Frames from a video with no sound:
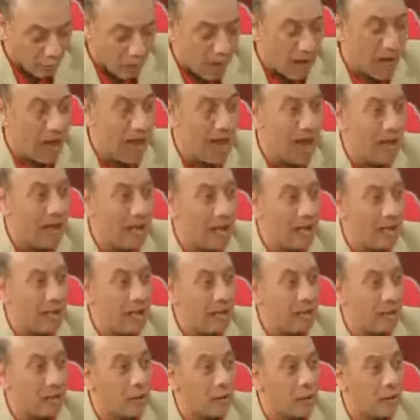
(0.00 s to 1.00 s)
اه
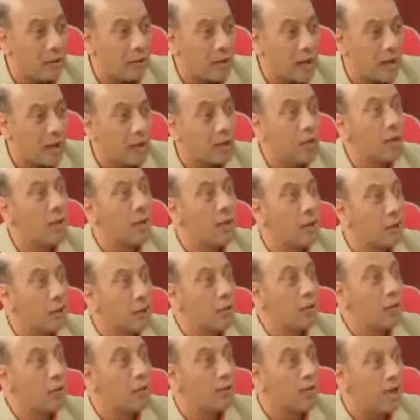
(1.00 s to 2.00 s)
خلت لي كل شيء
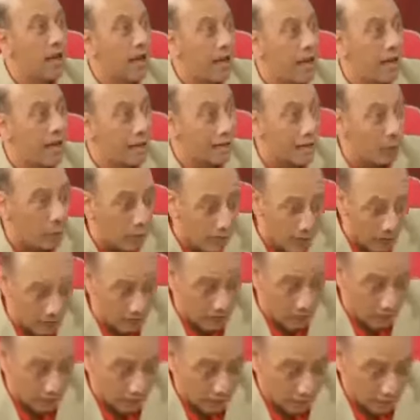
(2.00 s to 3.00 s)
كل شيء خلته
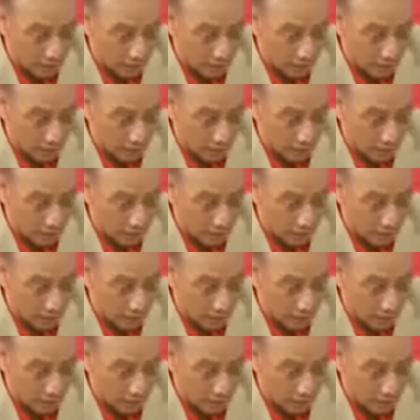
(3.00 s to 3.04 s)
لي انا